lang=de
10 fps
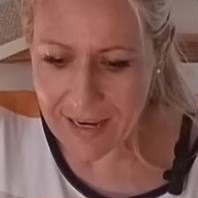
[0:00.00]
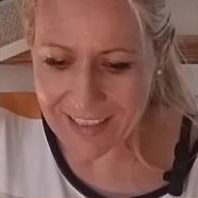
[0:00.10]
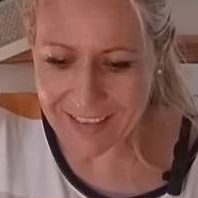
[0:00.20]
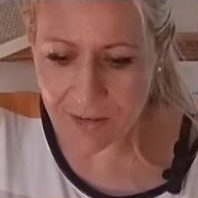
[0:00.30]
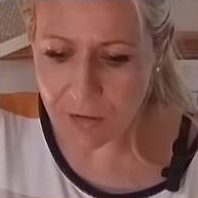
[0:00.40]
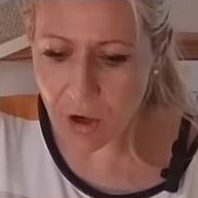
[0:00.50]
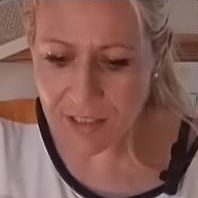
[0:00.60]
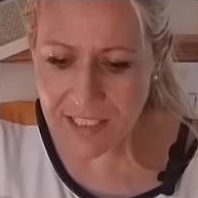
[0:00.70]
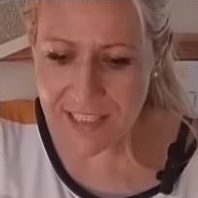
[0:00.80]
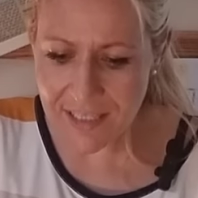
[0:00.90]
Noch
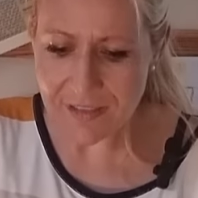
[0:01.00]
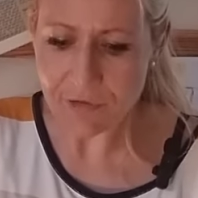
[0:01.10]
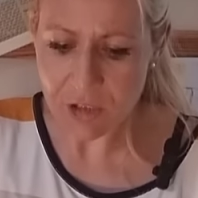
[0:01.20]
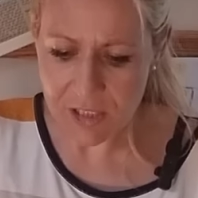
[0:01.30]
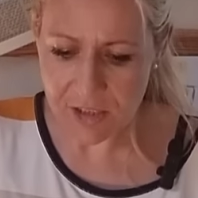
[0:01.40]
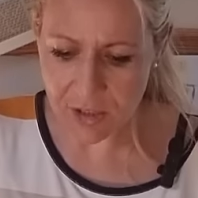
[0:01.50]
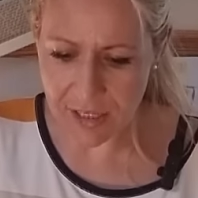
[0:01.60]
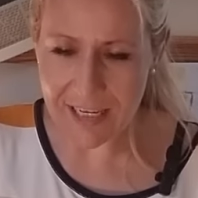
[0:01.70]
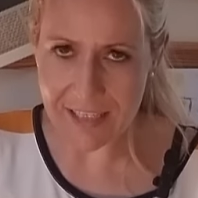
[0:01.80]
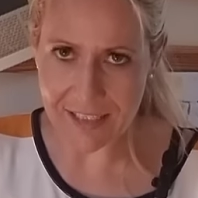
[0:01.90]
nicht jetzt würzen,
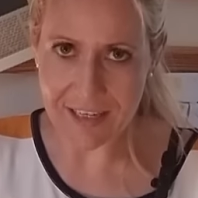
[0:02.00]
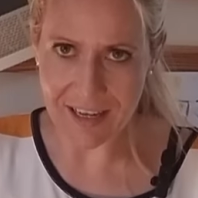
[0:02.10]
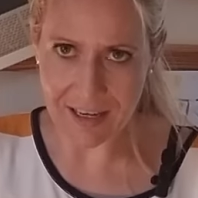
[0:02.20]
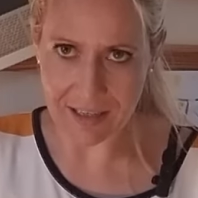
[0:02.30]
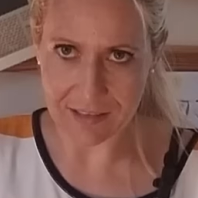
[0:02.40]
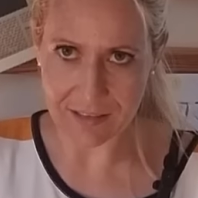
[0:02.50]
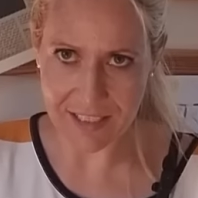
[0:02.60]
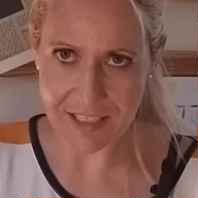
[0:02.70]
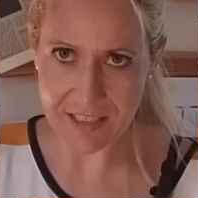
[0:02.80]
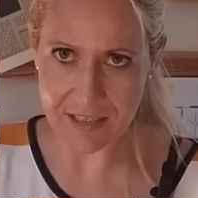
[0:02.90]
sondern erst danach,
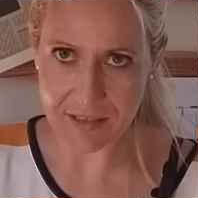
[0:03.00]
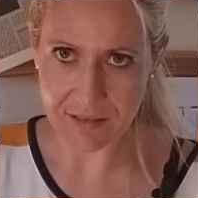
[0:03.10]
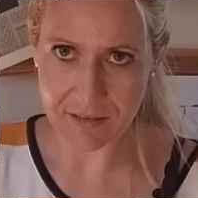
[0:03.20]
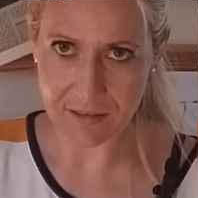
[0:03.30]
richtig?